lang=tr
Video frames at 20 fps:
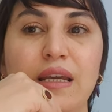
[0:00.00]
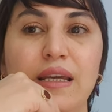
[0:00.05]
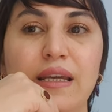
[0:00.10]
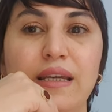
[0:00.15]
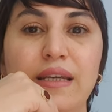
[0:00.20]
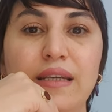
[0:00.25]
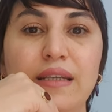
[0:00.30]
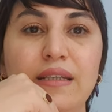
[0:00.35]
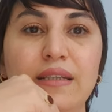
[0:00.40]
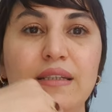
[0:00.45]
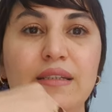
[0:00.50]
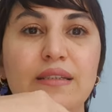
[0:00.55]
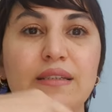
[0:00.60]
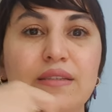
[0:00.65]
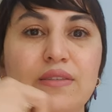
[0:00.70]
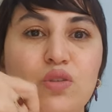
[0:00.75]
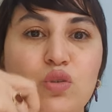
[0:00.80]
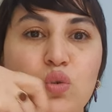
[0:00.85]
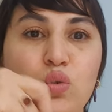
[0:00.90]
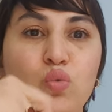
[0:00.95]

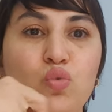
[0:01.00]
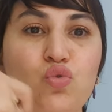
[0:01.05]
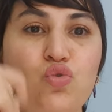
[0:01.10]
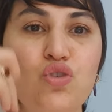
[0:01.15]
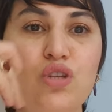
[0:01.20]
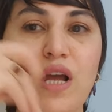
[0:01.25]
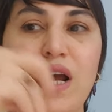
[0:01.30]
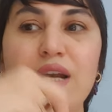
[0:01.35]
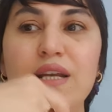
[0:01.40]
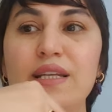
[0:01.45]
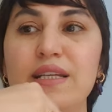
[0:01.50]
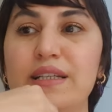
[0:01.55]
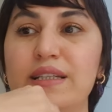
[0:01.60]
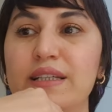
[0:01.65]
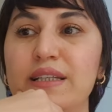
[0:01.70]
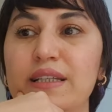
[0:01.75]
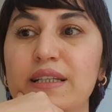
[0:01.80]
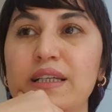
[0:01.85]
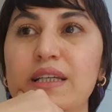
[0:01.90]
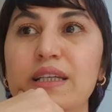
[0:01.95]
e, sonuçlarla
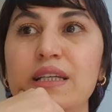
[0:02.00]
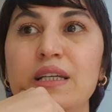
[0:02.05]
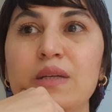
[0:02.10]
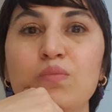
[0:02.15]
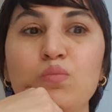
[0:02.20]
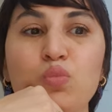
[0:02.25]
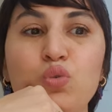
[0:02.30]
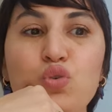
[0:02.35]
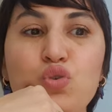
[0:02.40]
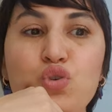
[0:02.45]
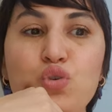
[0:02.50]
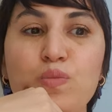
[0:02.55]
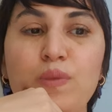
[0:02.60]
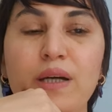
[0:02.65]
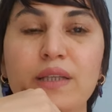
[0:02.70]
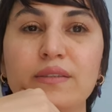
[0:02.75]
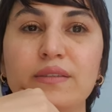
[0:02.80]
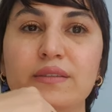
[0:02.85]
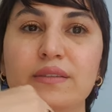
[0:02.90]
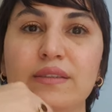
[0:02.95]
ilgili bu
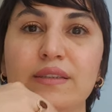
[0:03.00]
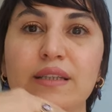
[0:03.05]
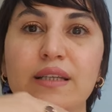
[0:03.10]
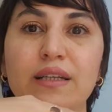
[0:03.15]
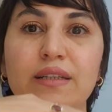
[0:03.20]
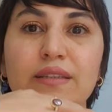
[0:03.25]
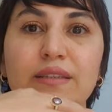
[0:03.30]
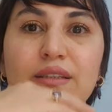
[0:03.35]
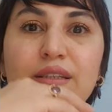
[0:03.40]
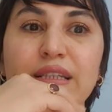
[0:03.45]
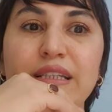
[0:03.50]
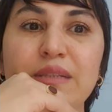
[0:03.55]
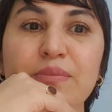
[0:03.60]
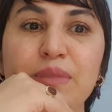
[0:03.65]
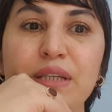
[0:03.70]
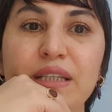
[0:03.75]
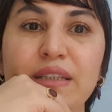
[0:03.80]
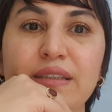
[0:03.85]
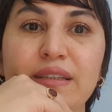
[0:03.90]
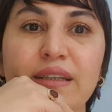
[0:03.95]
Şubat yani
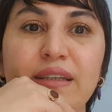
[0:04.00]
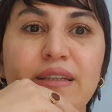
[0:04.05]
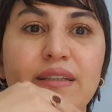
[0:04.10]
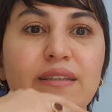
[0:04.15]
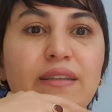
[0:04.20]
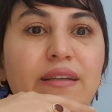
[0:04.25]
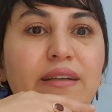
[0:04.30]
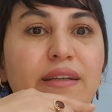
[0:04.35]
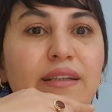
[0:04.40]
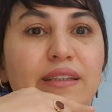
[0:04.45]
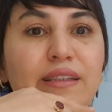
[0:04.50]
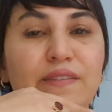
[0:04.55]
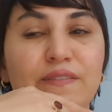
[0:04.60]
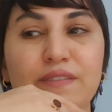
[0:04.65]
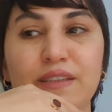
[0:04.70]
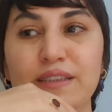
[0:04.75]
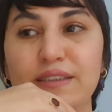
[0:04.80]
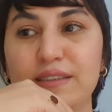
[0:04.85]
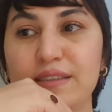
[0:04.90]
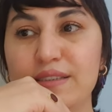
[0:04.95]
27'ye kadar
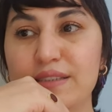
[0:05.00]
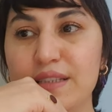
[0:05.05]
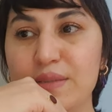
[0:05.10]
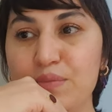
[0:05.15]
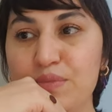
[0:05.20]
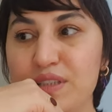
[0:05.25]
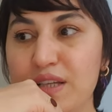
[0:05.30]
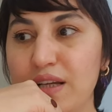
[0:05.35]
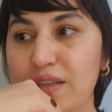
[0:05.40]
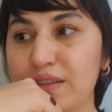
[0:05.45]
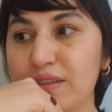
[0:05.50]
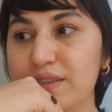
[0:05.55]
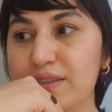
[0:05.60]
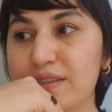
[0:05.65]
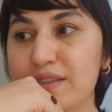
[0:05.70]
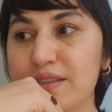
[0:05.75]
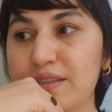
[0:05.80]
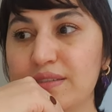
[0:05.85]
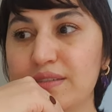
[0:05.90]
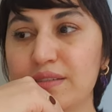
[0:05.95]
hedeflediğiniz
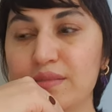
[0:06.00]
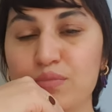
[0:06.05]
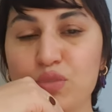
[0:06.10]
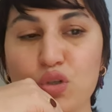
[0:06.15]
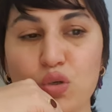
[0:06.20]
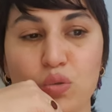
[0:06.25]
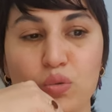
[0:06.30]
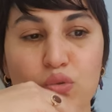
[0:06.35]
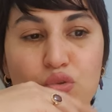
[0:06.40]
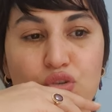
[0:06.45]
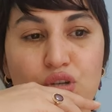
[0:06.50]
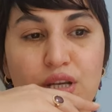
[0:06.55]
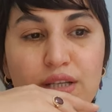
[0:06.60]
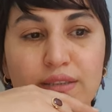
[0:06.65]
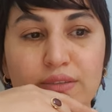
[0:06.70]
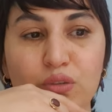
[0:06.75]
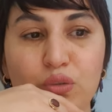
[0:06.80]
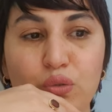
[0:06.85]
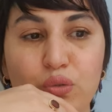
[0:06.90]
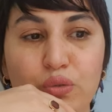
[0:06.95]
imzalarınız atılmış
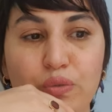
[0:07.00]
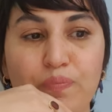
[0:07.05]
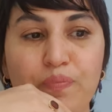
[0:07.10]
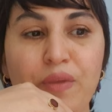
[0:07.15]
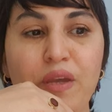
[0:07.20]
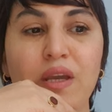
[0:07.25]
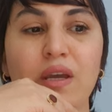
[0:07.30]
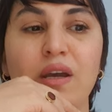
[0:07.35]
olacak diyorum.